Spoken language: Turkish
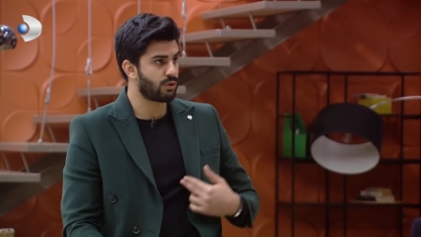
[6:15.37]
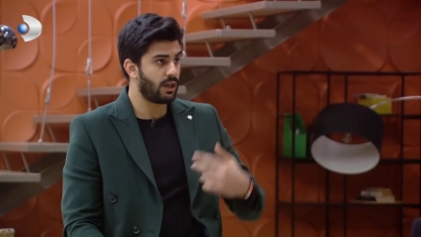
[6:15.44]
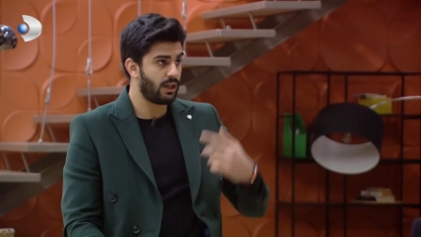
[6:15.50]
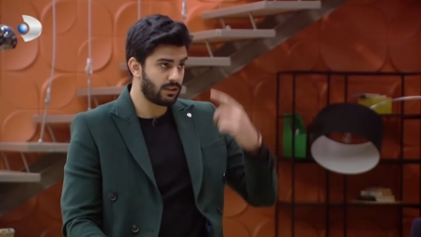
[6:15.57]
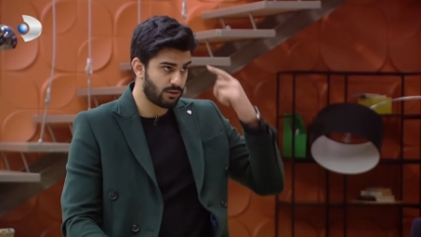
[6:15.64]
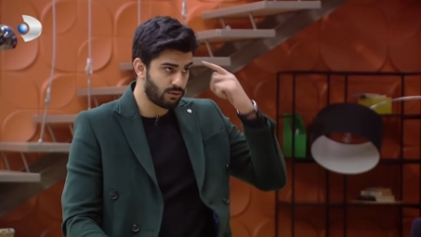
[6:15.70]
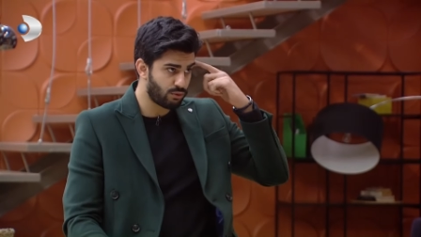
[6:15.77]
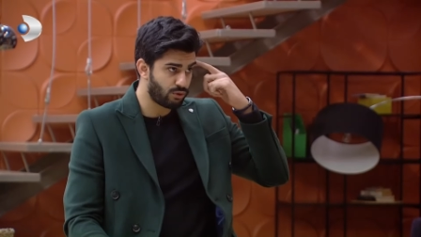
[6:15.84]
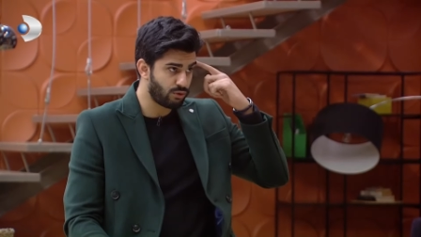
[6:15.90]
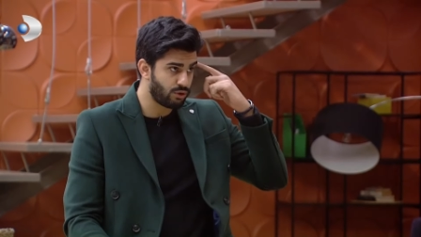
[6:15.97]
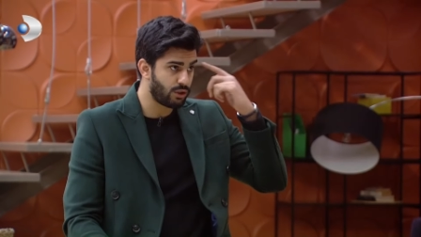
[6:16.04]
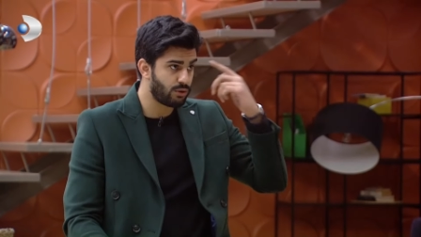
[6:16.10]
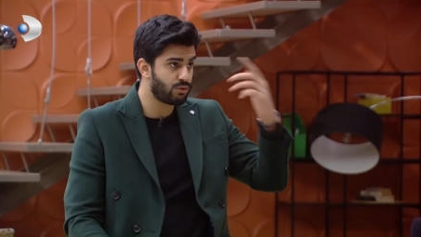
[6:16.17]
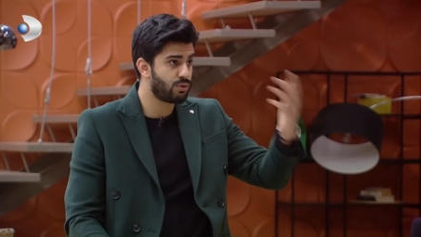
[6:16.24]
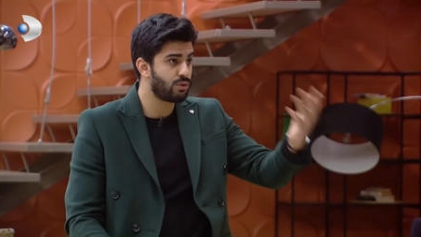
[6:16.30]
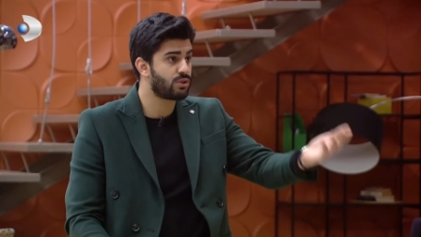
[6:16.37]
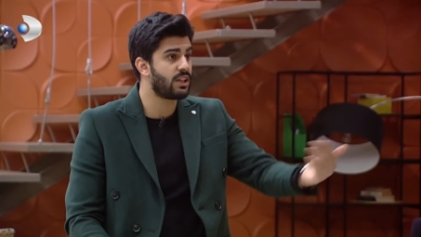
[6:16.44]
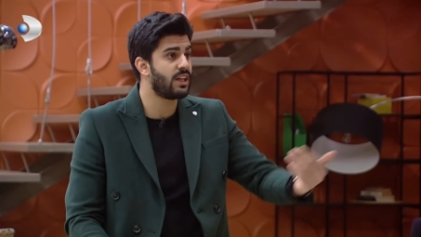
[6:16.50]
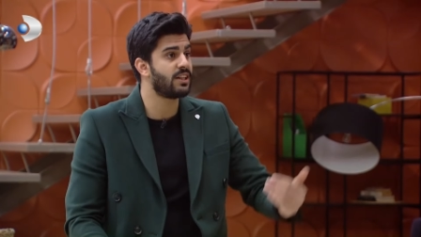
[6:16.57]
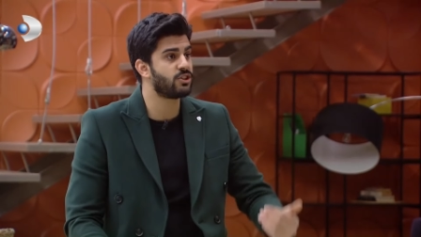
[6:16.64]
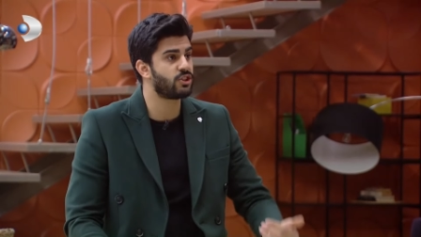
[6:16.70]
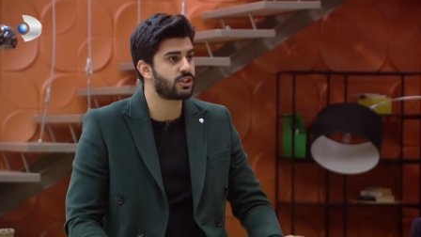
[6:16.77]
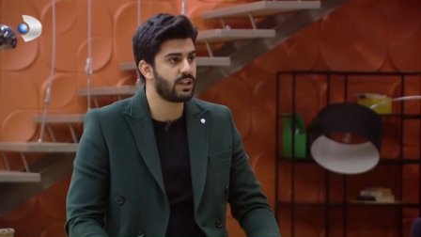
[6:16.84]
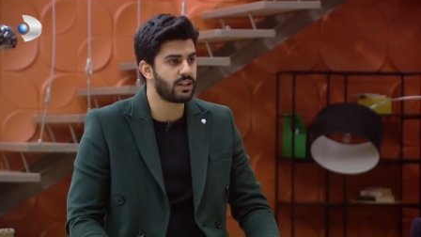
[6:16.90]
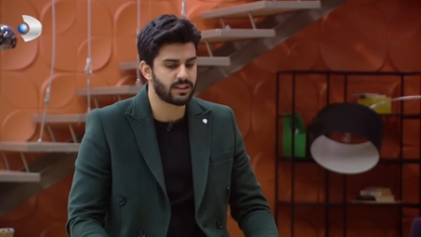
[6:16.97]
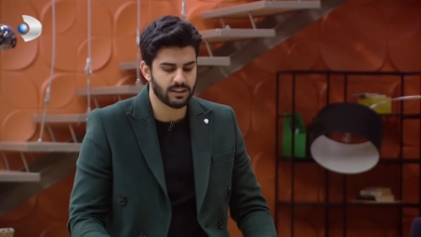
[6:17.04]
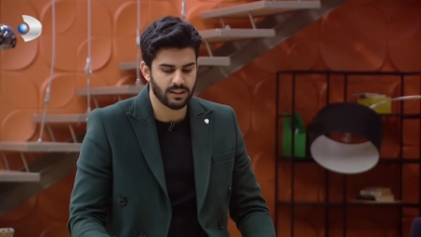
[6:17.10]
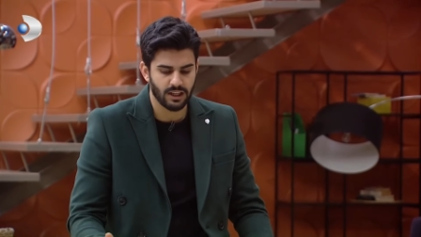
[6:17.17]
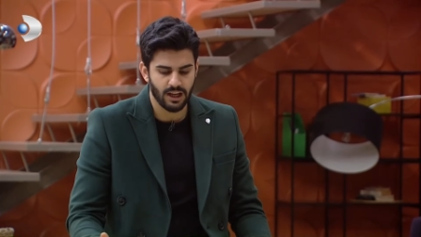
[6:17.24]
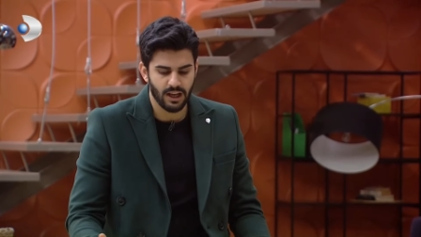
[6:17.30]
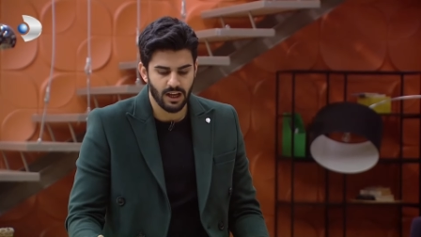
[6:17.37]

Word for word: aynı düşünceye düştük. Sen açıkladın. Evet.